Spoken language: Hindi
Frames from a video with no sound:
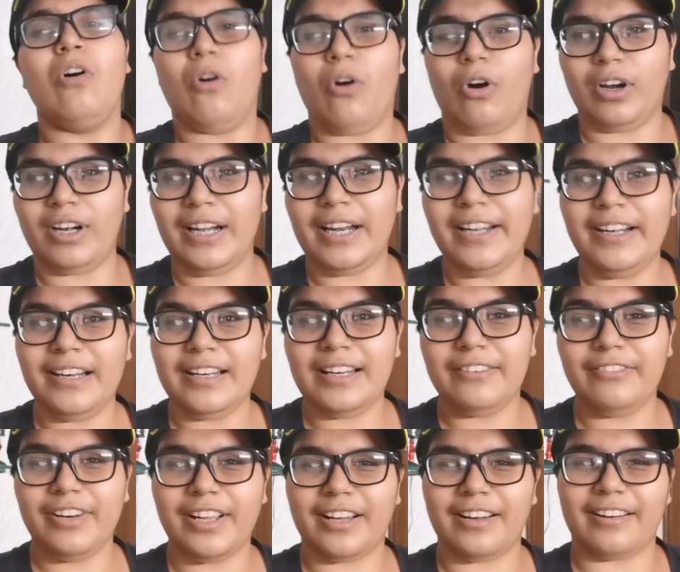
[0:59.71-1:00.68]
ऑनलाइन
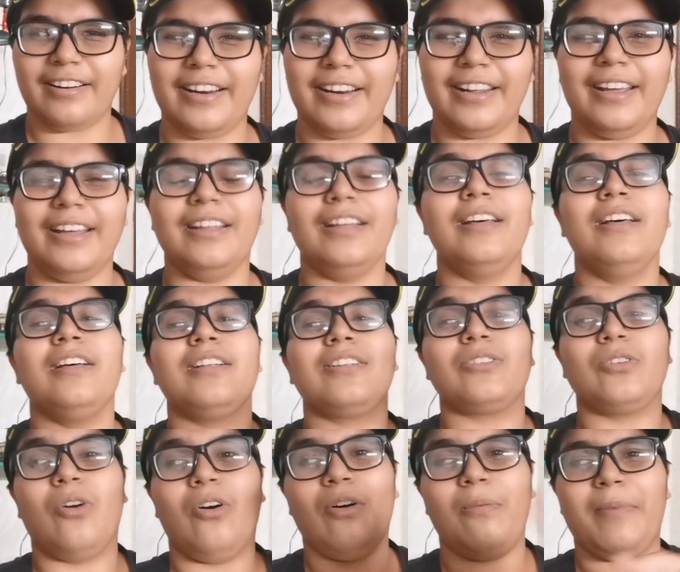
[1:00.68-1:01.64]
डिलीवरी रहे हैं
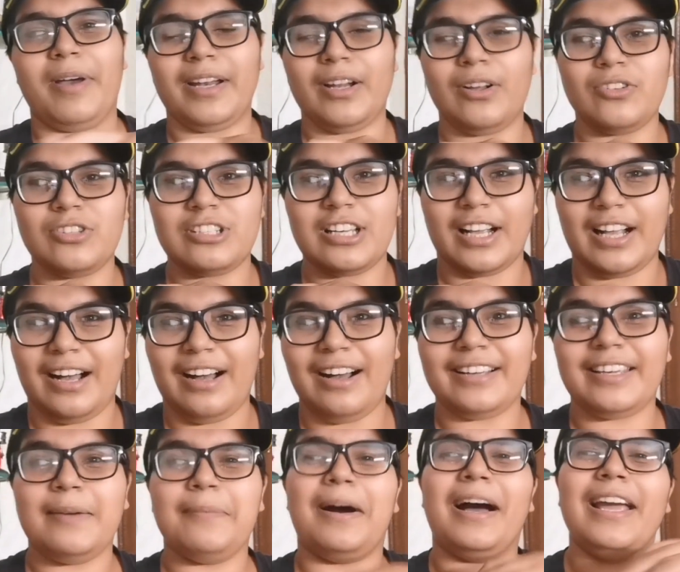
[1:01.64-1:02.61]
तो मैंने उनसे कहा
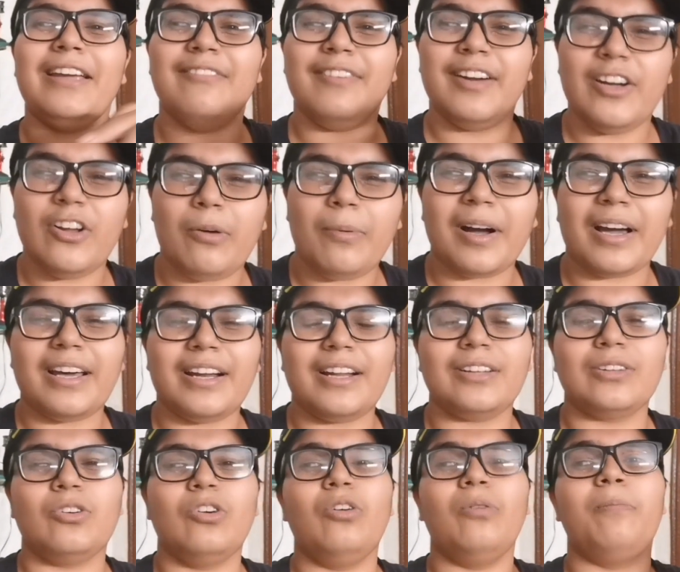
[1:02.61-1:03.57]
कि भाई वीडियो वगैरह
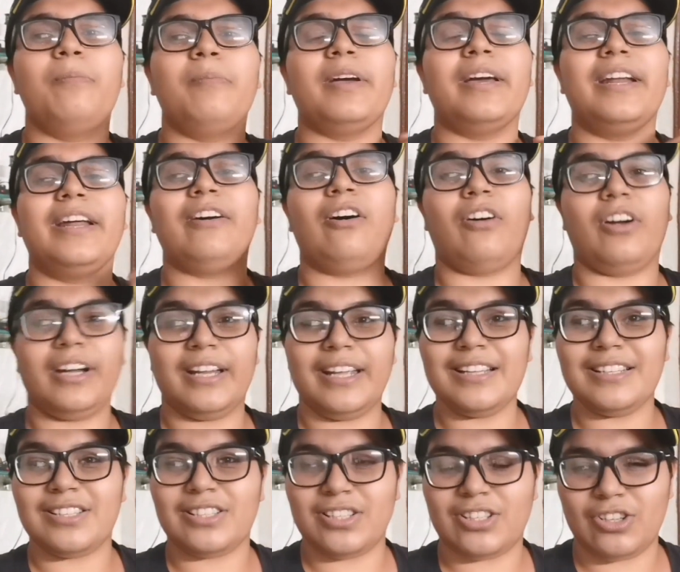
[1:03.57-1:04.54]
दो मेरे
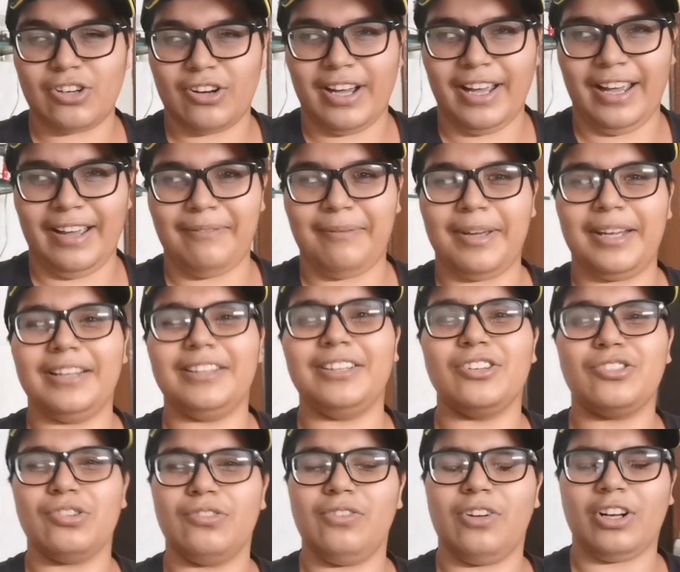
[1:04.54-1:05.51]
ऑडियंस जो है मेरे
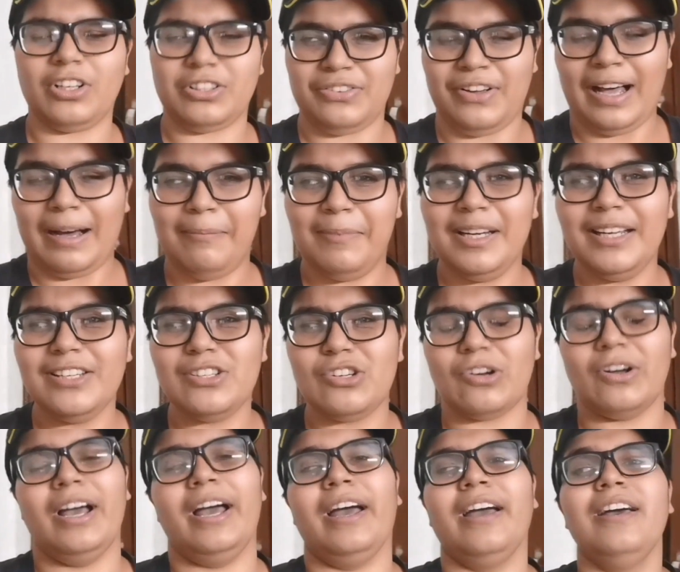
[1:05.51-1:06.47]
देशु ब्लॉग्स फैमिली जो
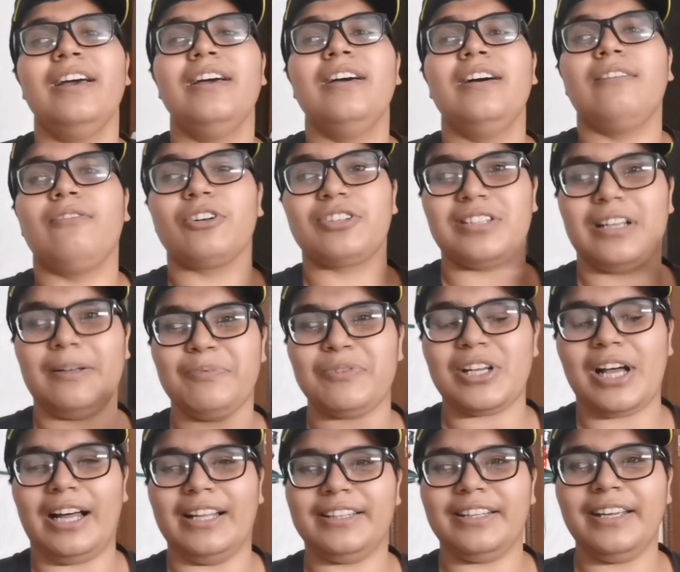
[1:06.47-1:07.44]
है वो सब
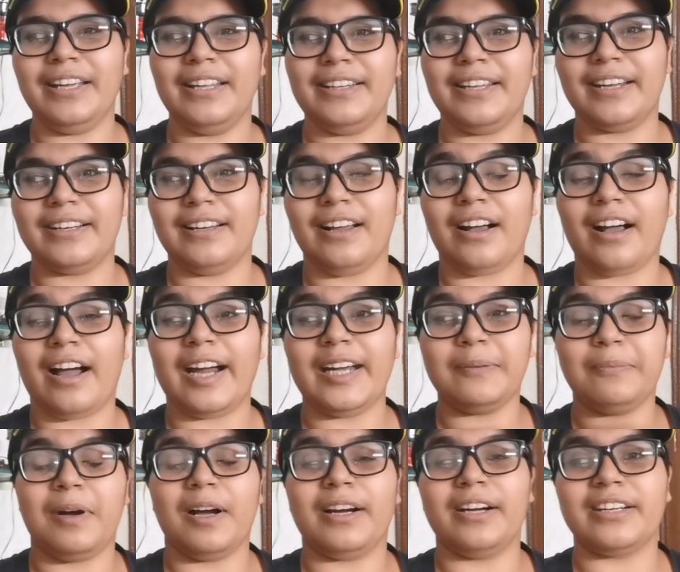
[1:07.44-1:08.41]
चाहते हैं देखना
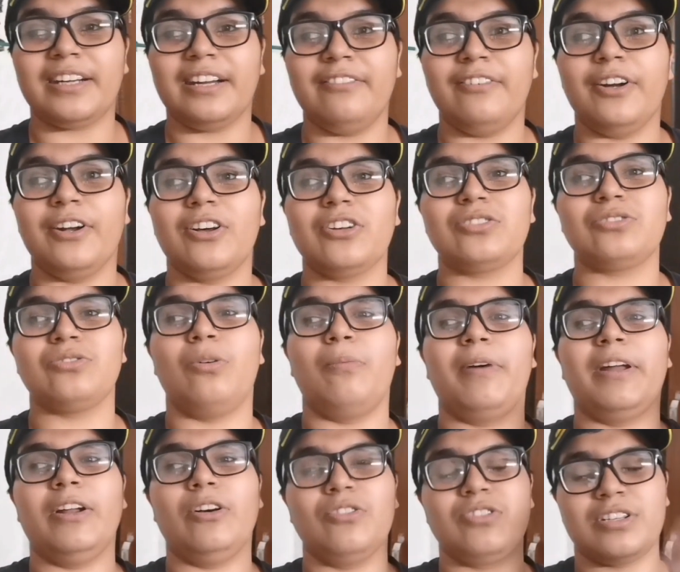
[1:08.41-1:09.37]
काइट मार्केट के वीडियोस सो
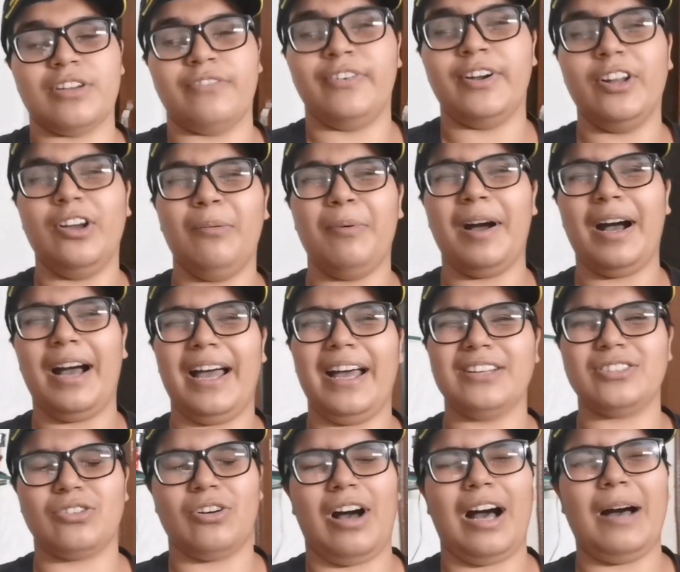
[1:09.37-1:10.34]
मैंने उनसे वीडियो मंगाया
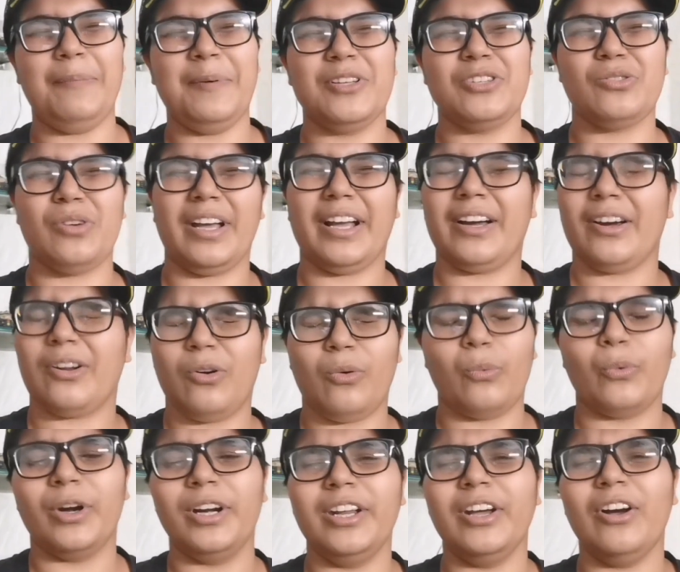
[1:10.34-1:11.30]
सो आप इन्जॉय करो
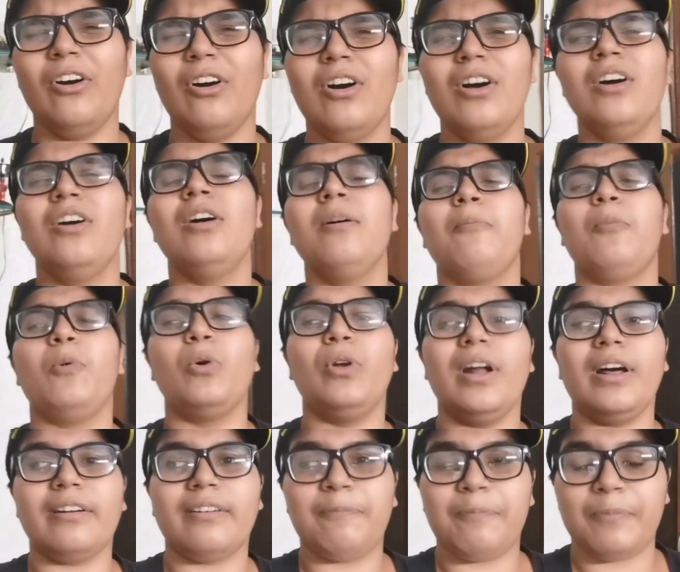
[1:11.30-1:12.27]
वीडियो
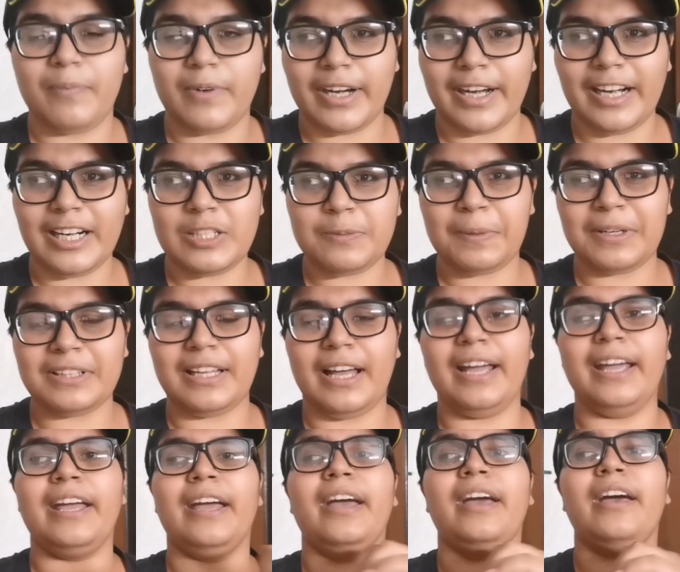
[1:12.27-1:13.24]
पूरा रेट्स
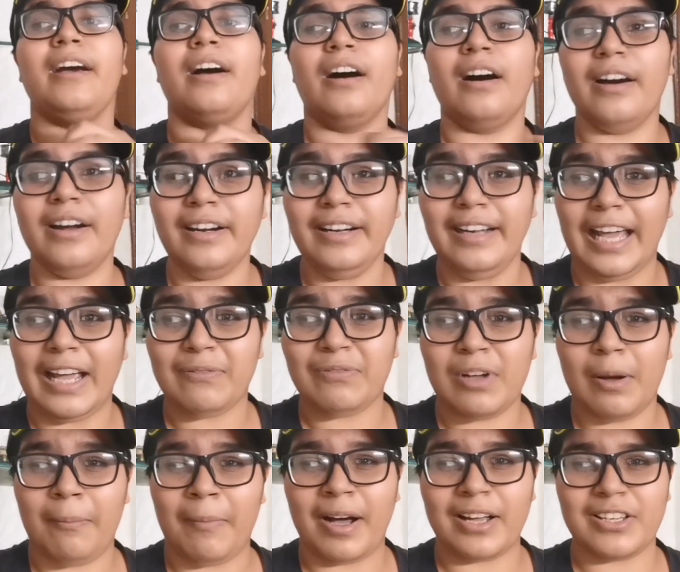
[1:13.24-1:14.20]
बताए हैं हर टाइप
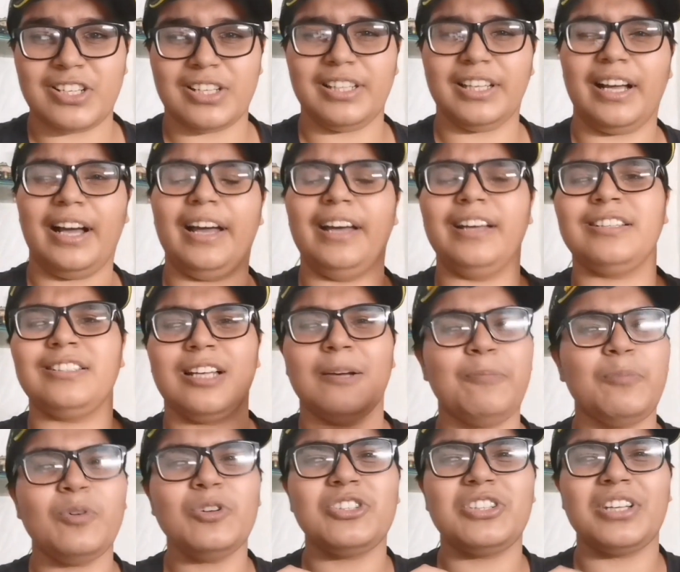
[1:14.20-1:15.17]
का मांझा दिखाया है
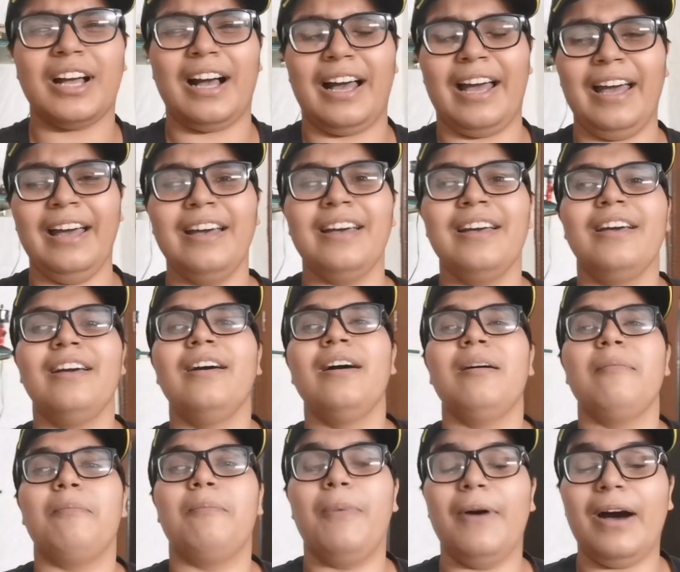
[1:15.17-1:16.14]
सब कुछ दिखाया है
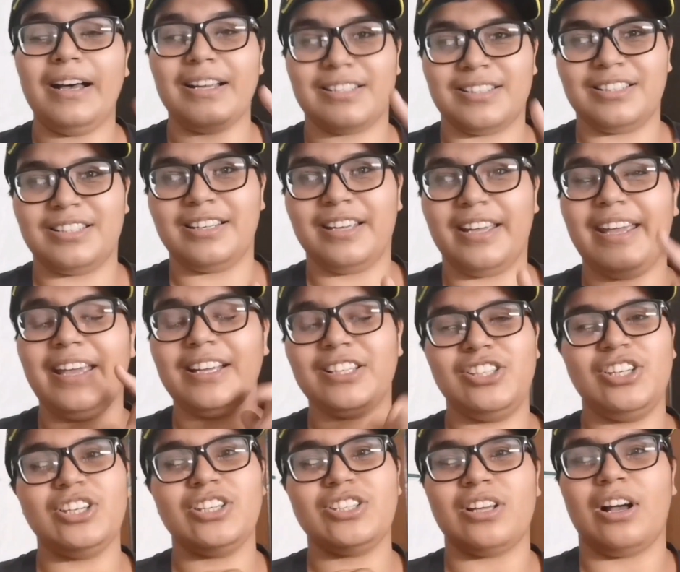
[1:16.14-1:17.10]
बस एक
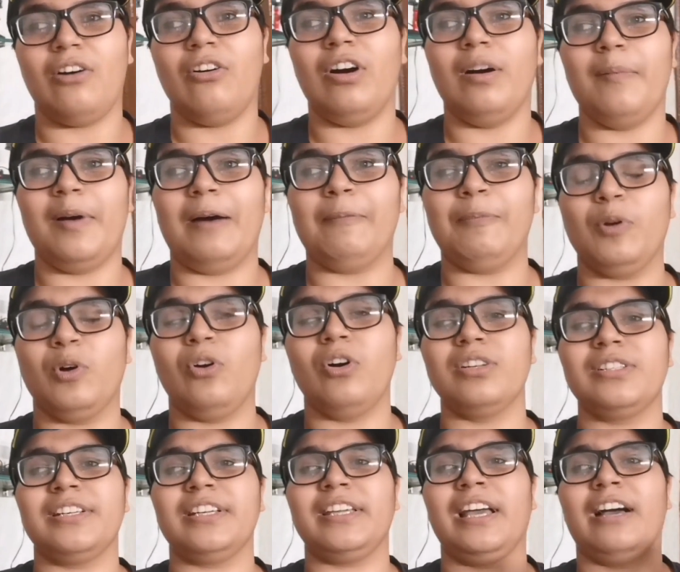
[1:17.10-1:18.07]
चीज चाहूंगा मैं आप
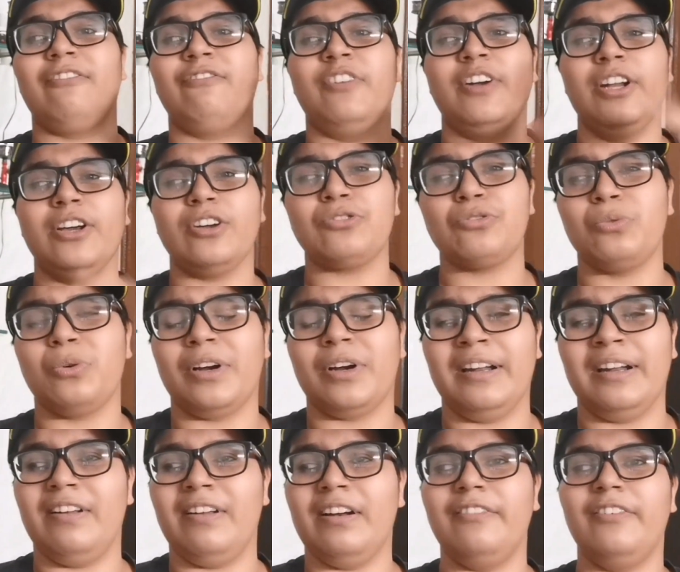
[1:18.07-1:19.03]
लोगों से कि आप वीडियो शुरू
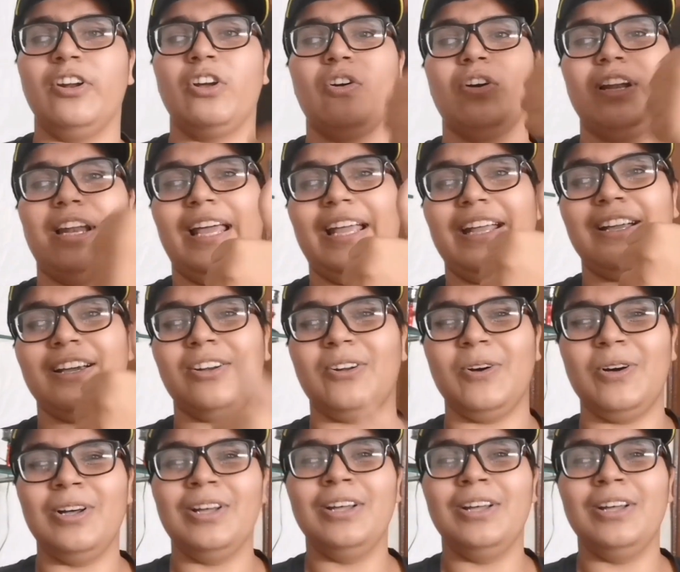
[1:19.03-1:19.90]
करने मेरे वीडियो को लाइक करो